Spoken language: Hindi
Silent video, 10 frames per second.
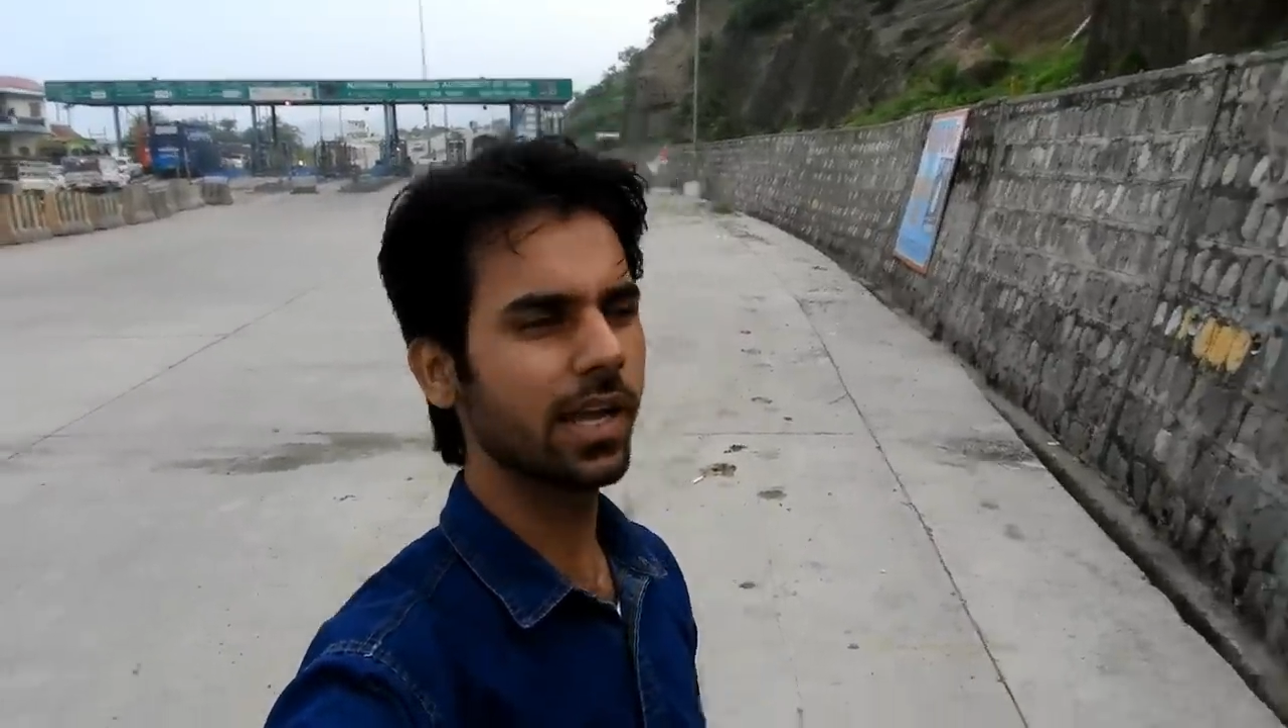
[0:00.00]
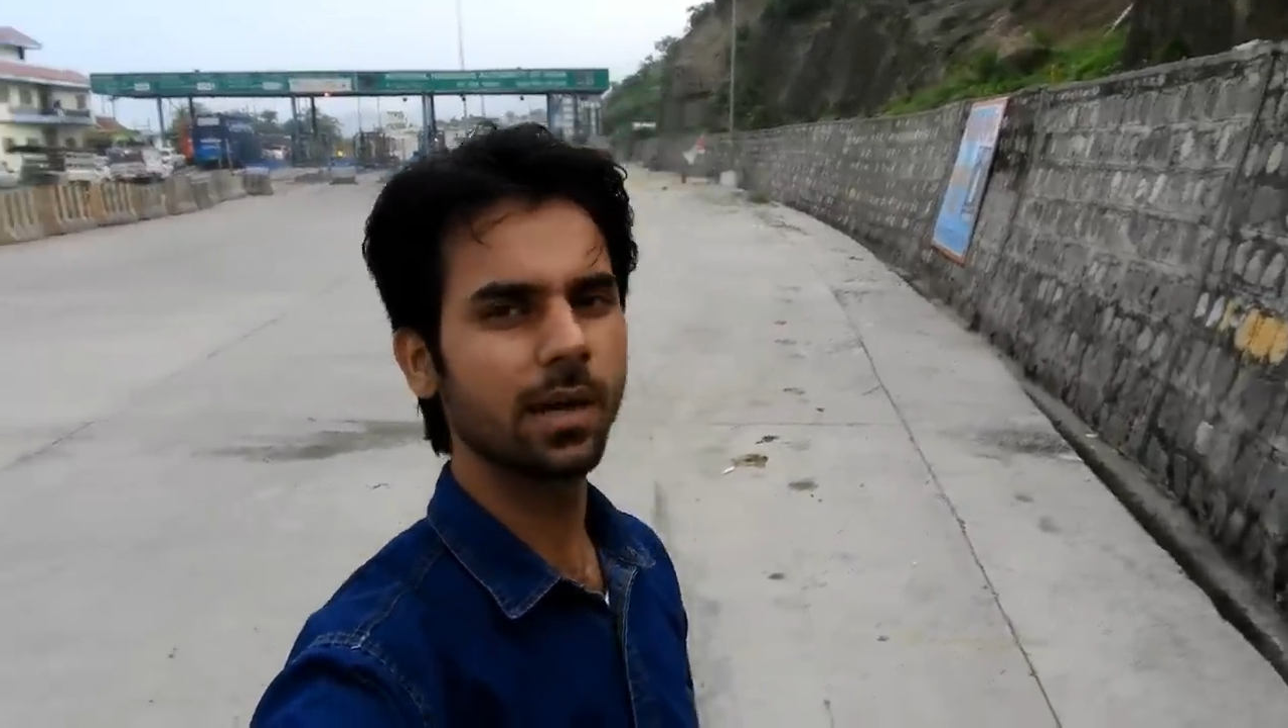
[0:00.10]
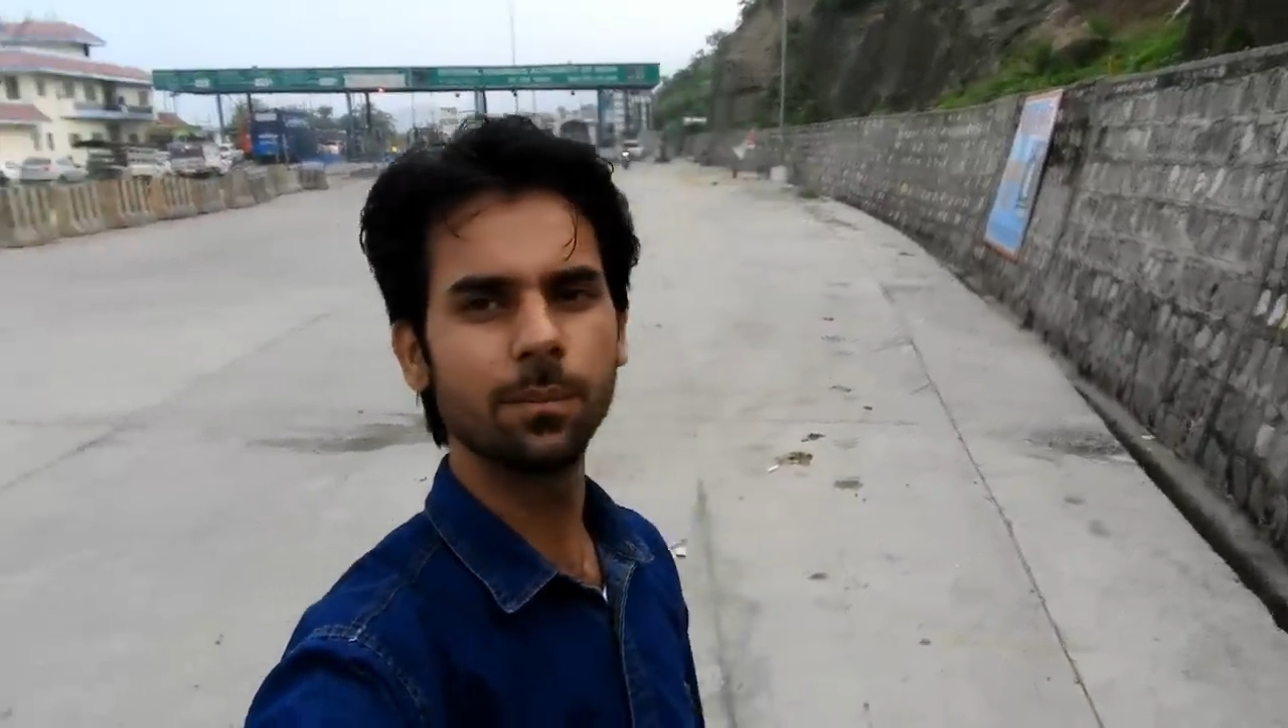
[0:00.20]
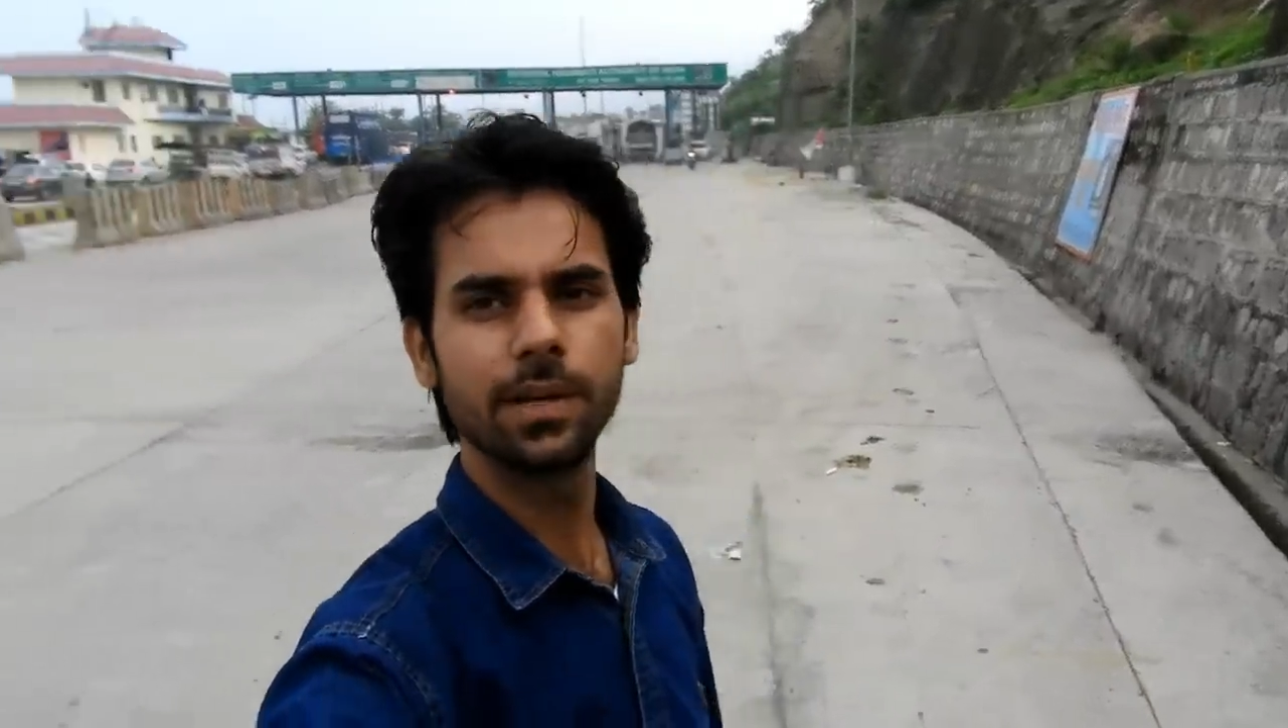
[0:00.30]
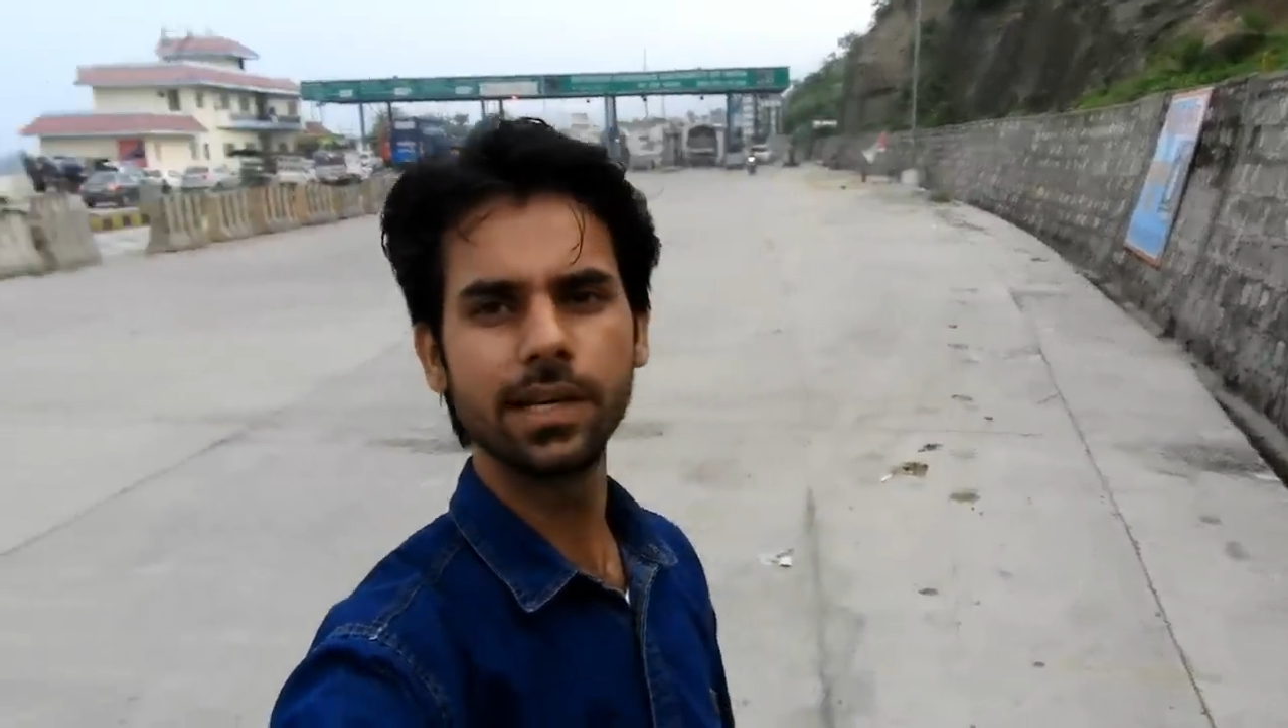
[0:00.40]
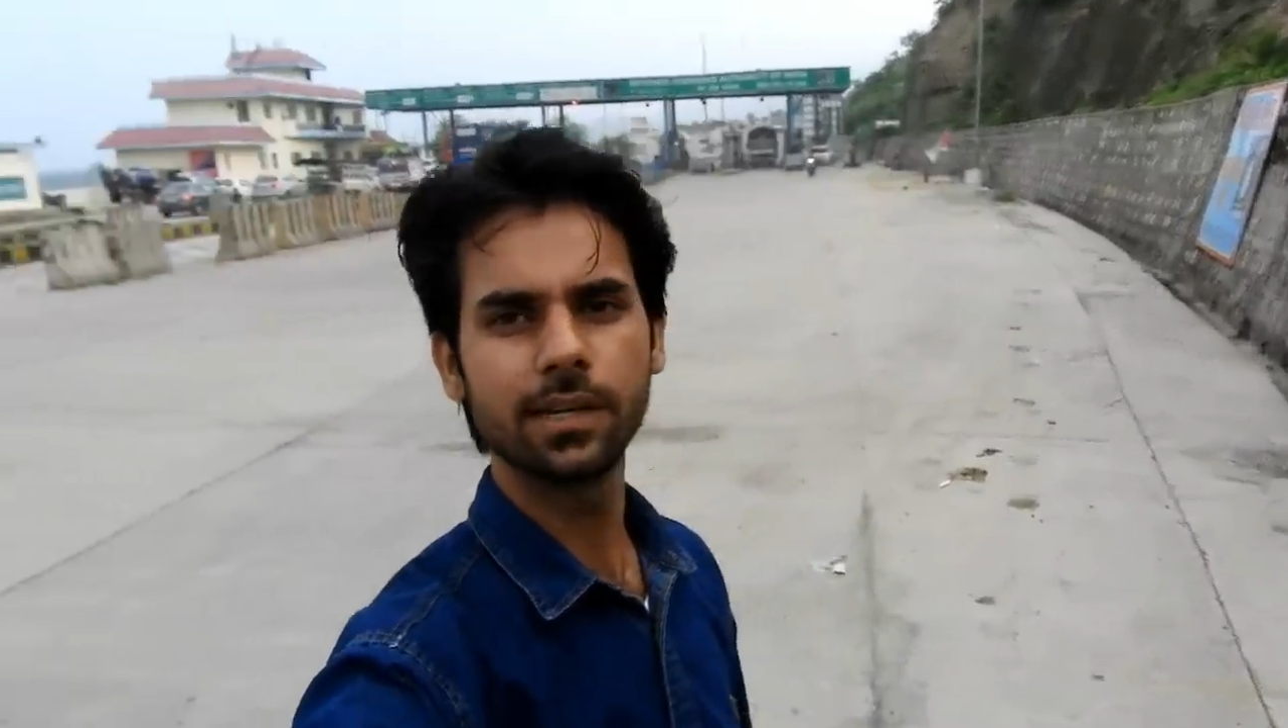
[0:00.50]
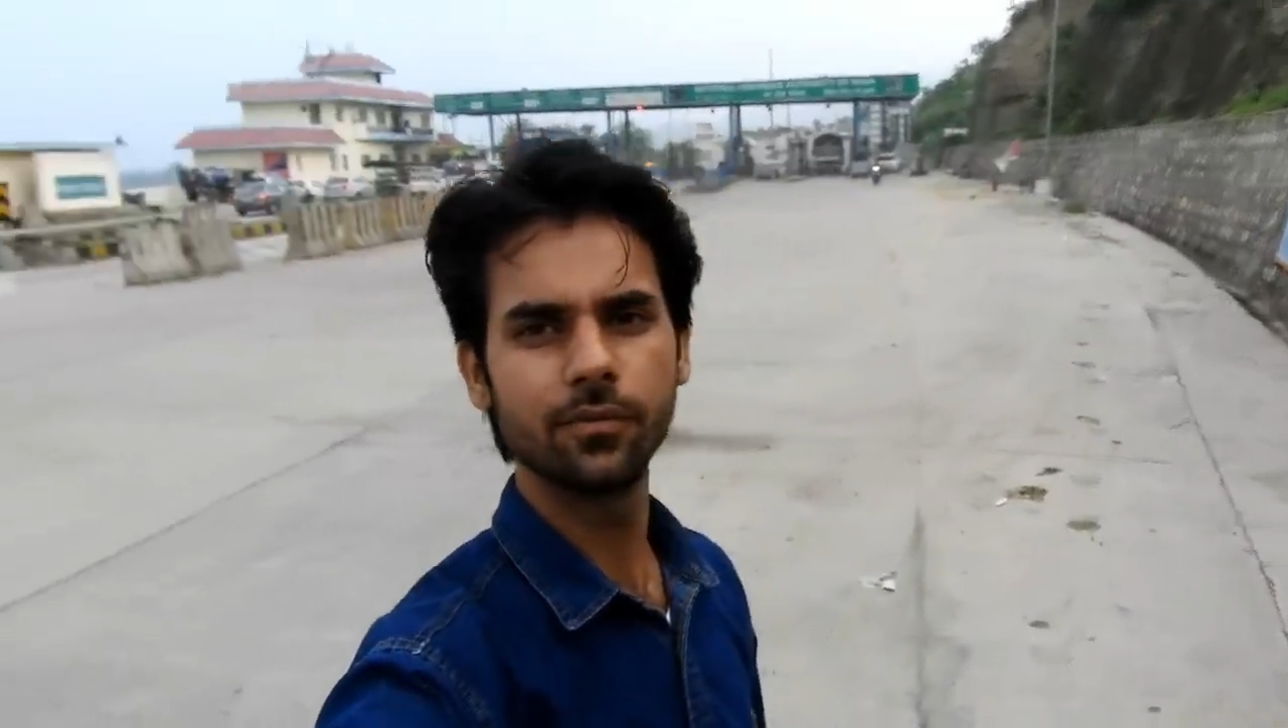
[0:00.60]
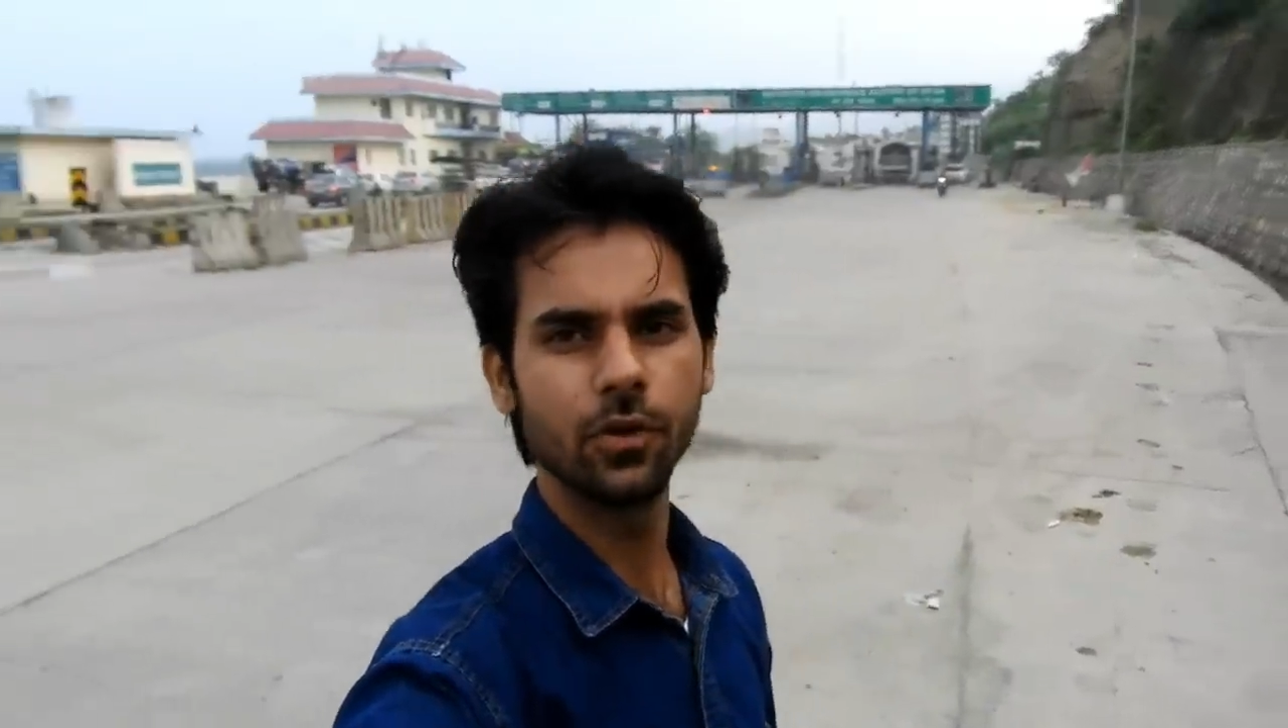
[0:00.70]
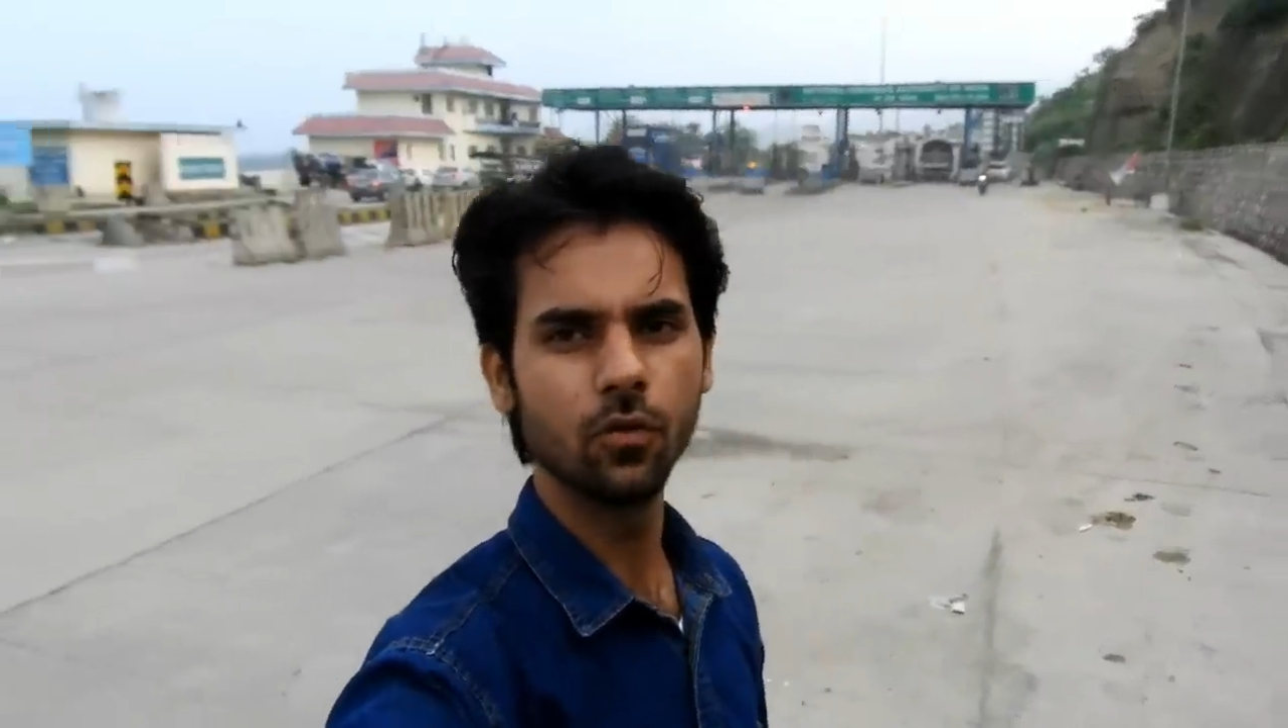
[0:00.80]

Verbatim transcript: है कंप्लीट